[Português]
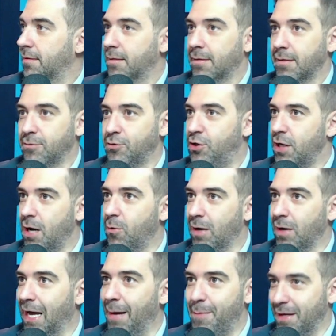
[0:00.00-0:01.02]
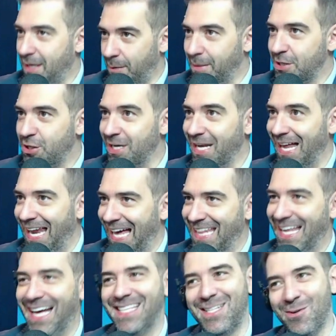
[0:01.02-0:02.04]
Não tinha um lá para dar uma
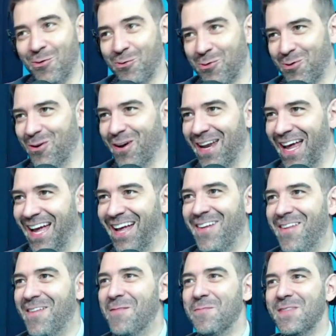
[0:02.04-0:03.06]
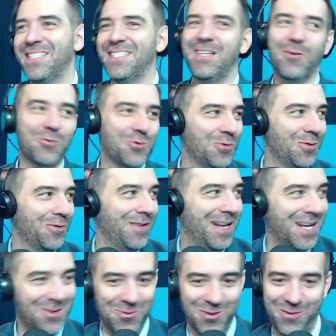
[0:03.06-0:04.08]
chinelada. Ah, se eu tô, né? Se eu sou
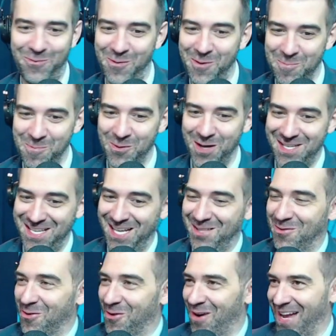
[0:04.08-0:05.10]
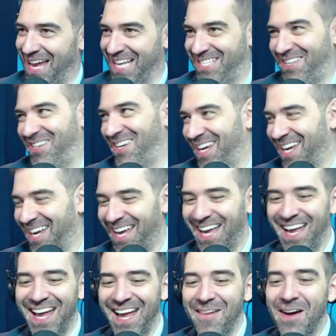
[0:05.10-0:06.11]
vereador de Formosa do Oeste
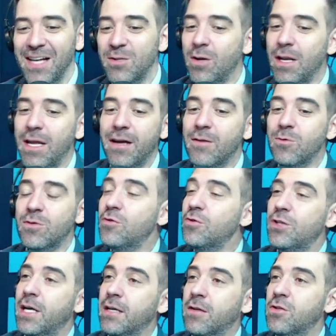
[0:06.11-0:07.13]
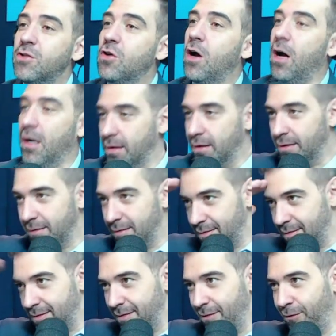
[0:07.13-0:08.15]
mas o, o sujeito disse: ó,
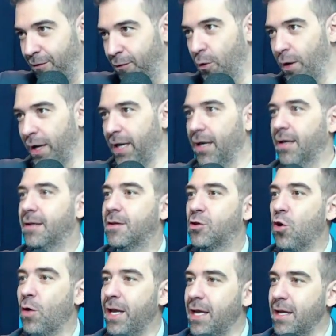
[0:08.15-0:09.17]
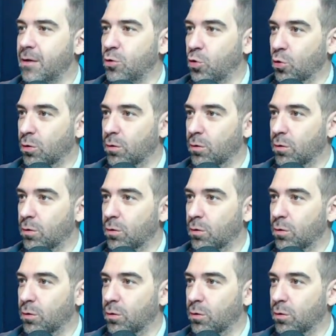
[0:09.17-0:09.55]
fui, tô indo.